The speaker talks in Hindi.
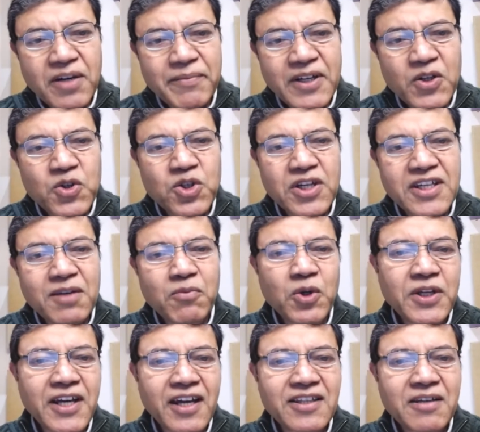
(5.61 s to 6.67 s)
मनुष्य की
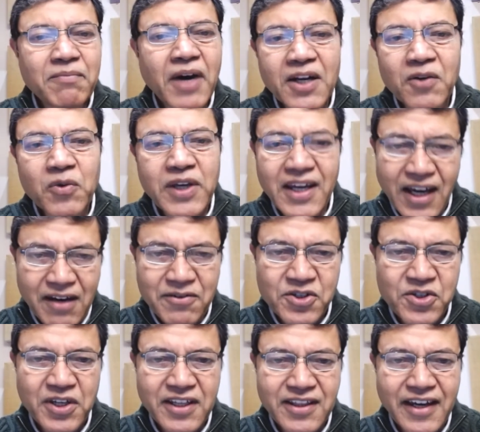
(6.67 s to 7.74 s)
बुनियादी मानवीय
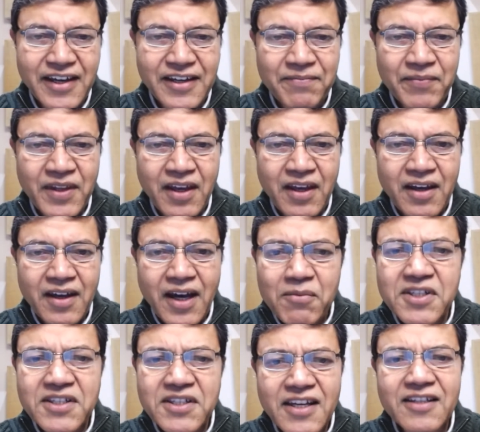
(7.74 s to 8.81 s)
आवश्यकता है हम
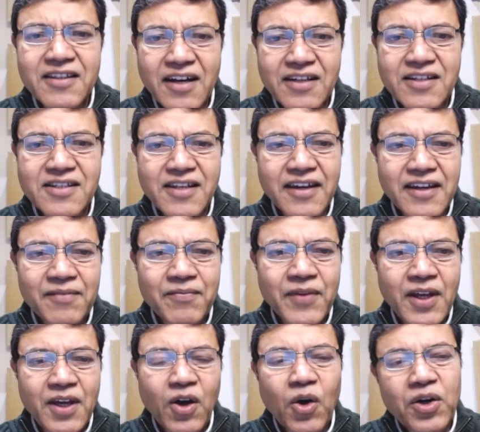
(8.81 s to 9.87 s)
इसके लिए तरसते हैं
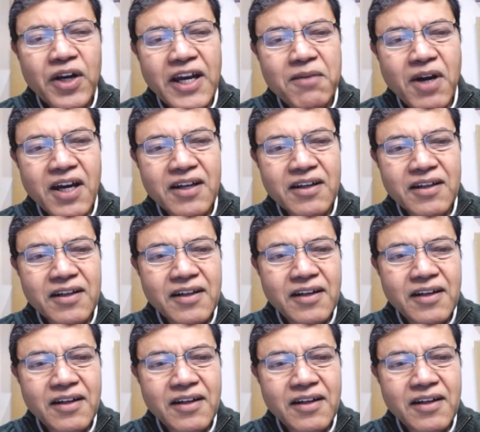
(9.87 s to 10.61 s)
और कई बार